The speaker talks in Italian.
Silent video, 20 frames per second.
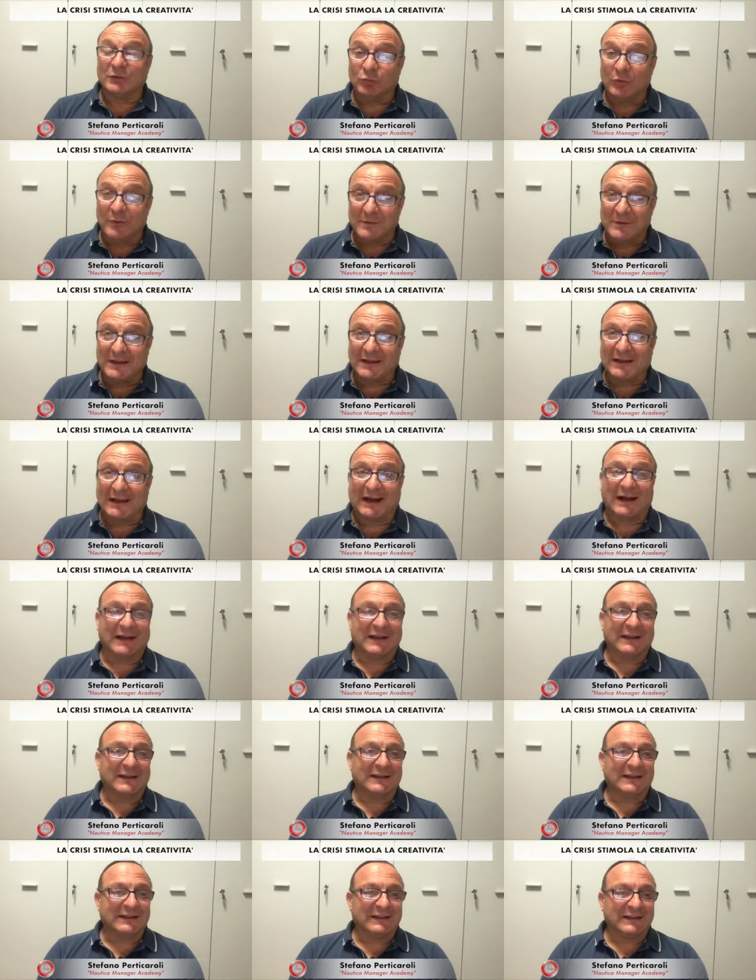
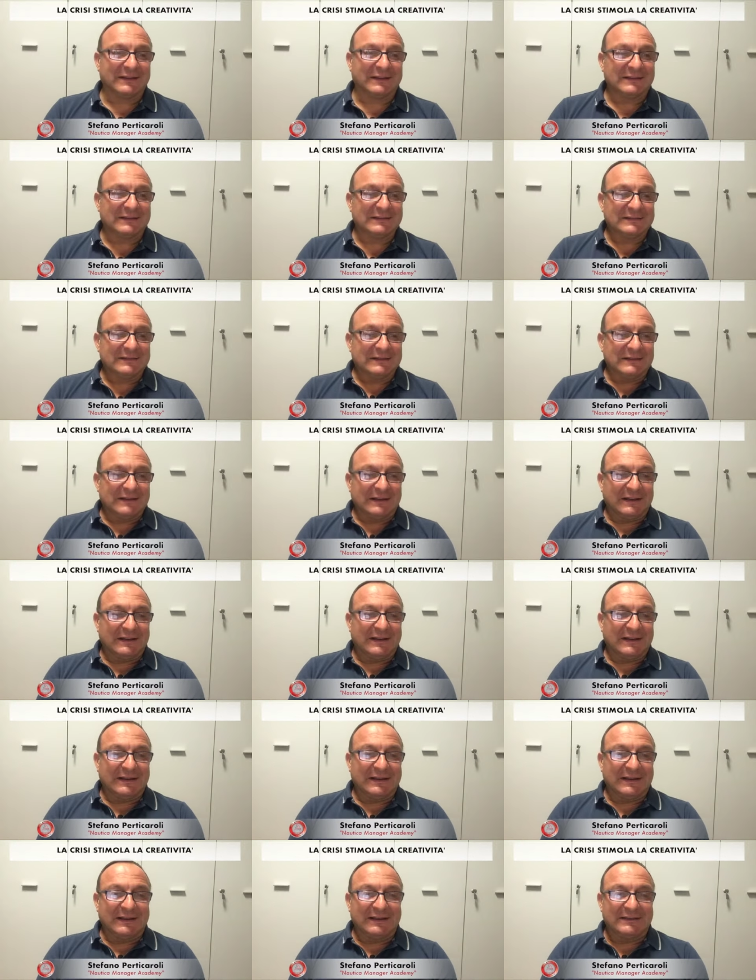
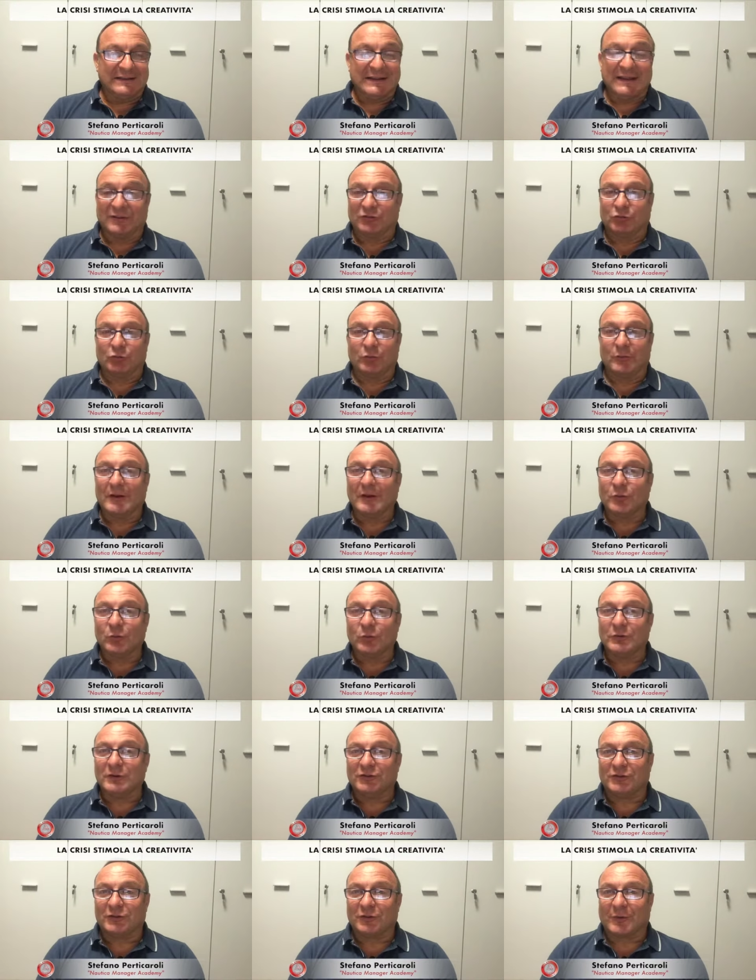
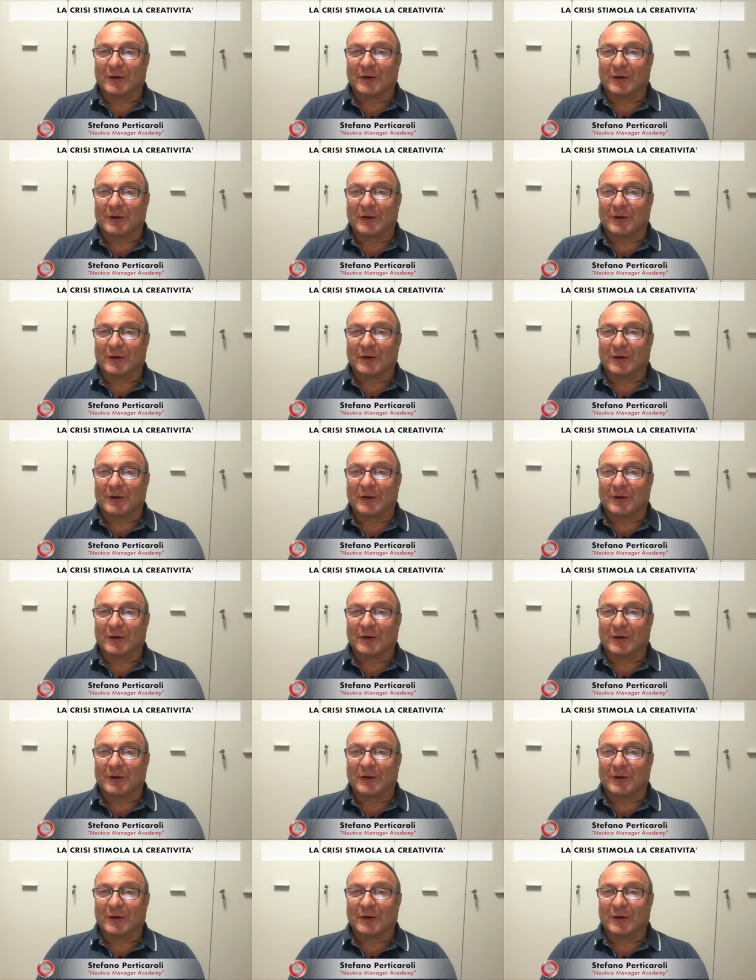2010-2011